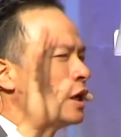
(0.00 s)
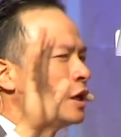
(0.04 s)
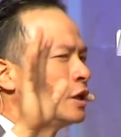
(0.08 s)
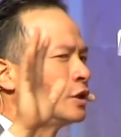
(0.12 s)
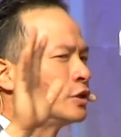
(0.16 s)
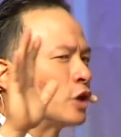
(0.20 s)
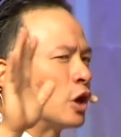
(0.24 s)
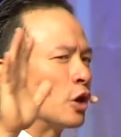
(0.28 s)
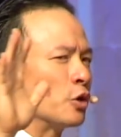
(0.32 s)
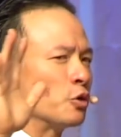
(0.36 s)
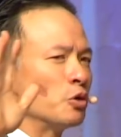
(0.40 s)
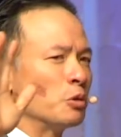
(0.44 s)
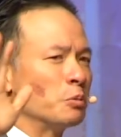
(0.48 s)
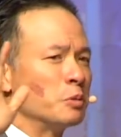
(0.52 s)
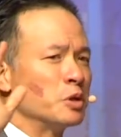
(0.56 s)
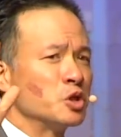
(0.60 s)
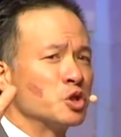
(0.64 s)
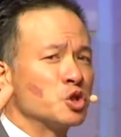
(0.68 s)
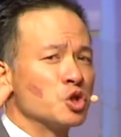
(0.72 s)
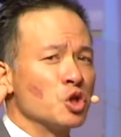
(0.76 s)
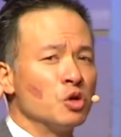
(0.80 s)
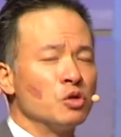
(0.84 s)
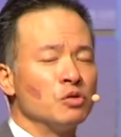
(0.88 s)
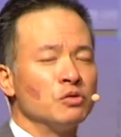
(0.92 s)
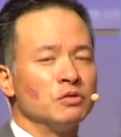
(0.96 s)
常与我们
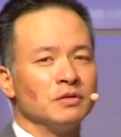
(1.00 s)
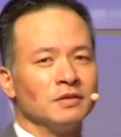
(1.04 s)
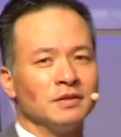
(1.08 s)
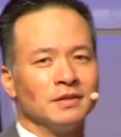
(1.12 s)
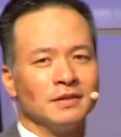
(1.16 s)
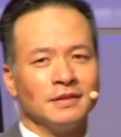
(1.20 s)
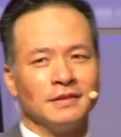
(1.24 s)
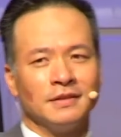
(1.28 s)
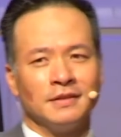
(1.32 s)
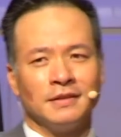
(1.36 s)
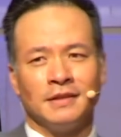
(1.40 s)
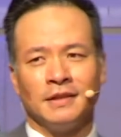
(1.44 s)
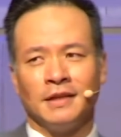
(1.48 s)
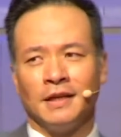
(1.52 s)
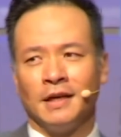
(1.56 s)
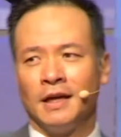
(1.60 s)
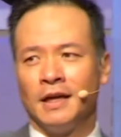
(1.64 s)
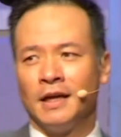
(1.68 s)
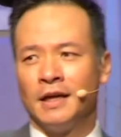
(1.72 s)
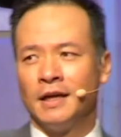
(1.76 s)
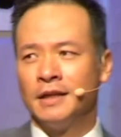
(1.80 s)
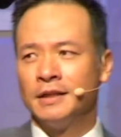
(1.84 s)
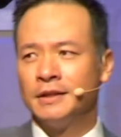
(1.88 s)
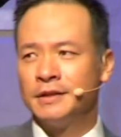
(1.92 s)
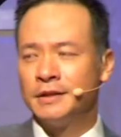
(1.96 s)
众
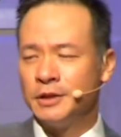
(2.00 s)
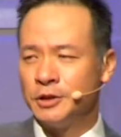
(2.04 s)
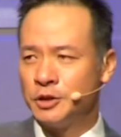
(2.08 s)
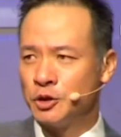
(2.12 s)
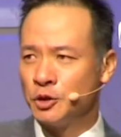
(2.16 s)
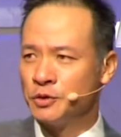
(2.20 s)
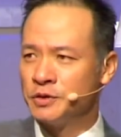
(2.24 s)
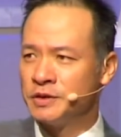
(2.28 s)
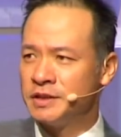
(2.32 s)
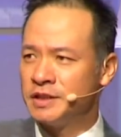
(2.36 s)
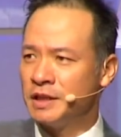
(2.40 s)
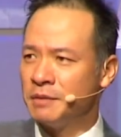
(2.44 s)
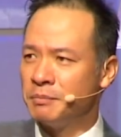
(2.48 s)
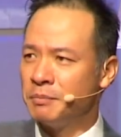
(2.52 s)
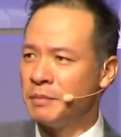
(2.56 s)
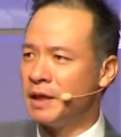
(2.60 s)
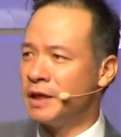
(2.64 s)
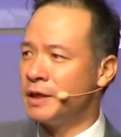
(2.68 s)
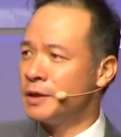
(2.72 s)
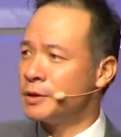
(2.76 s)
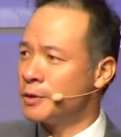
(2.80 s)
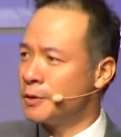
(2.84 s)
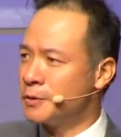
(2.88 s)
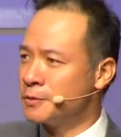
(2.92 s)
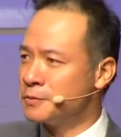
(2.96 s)
弟兄姐
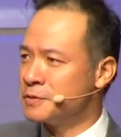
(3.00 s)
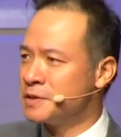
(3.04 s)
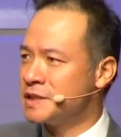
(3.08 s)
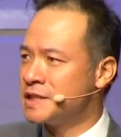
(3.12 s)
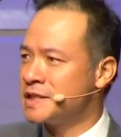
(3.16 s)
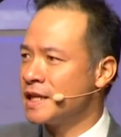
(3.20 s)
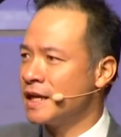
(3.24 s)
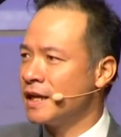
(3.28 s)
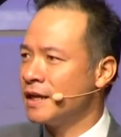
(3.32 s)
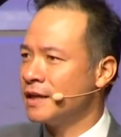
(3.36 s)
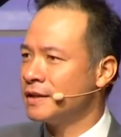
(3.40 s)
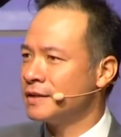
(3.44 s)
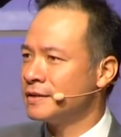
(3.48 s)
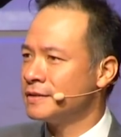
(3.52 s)
妹同在，